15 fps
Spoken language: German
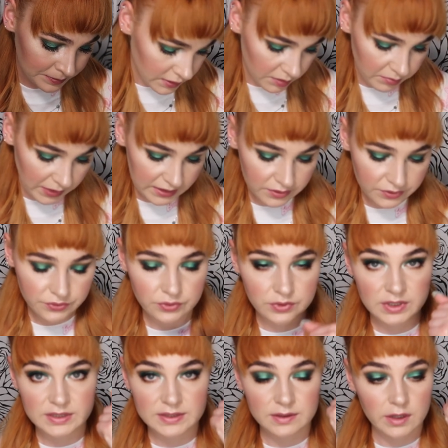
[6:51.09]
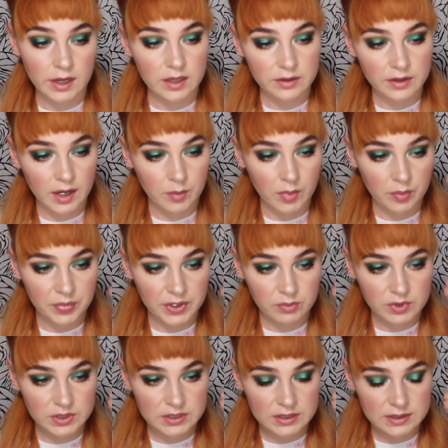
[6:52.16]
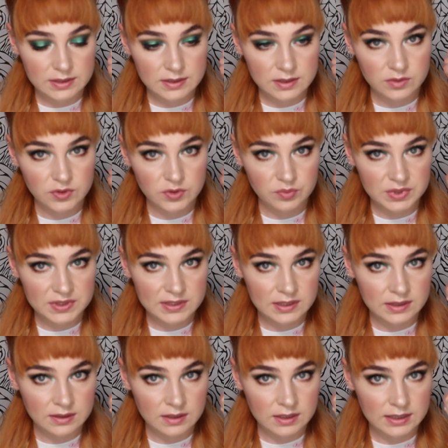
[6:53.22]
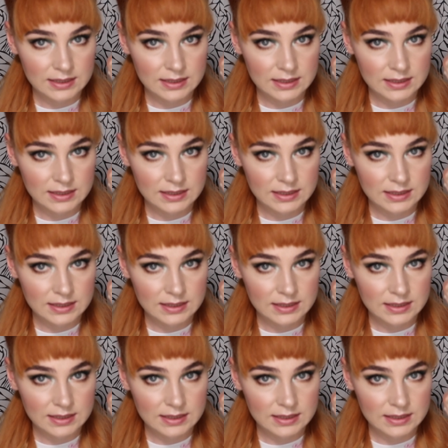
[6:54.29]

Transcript: Die matten Töne sind halt hammerpigmentiert. Sie sind so ein bisschen...